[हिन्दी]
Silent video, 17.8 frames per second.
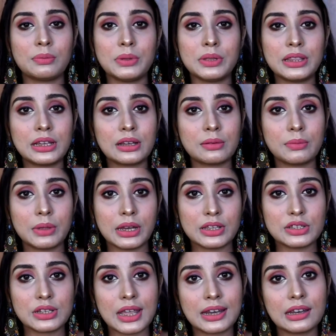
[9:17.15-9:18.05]
अभी तक
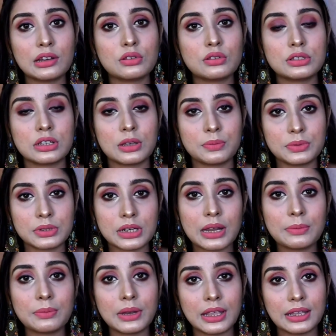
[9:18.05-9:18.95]
मेरे चैनल को
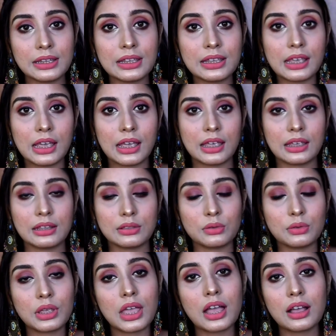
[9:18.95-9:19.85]
सब्सक्राइब नहीं किया
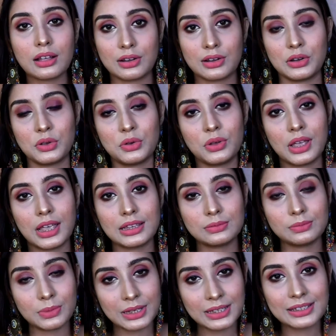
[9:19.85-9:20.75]
है तो क्या कर रहे हो
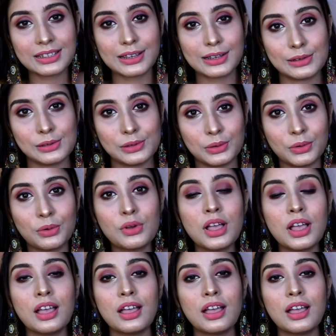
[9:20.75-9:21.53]
गाइज प्लीज़ कर दो